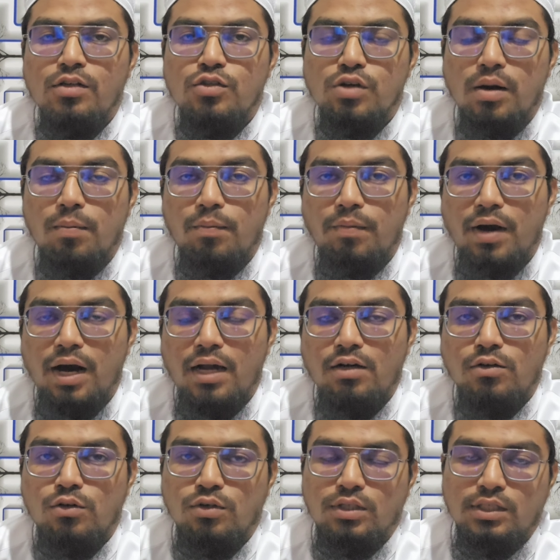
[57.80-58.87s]
जो अंबार
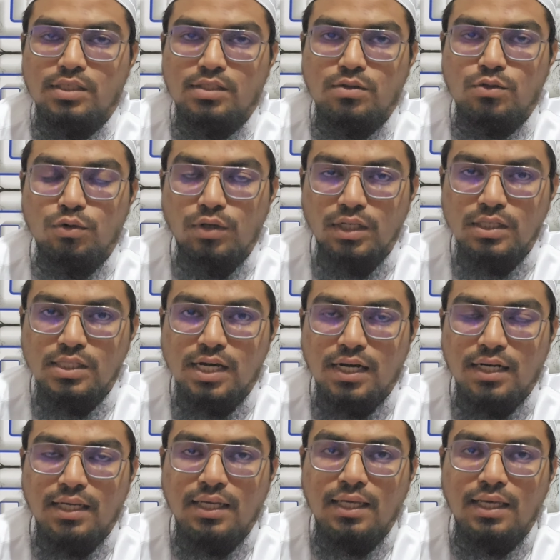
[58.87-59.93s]
टोटे तोड़े जा
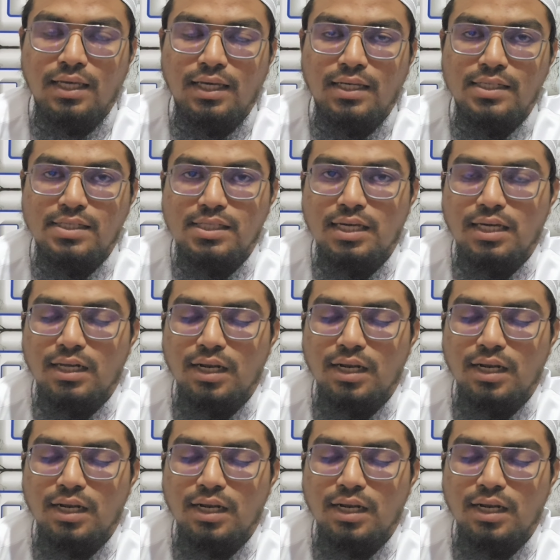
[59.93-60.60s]
रहे हैं इसके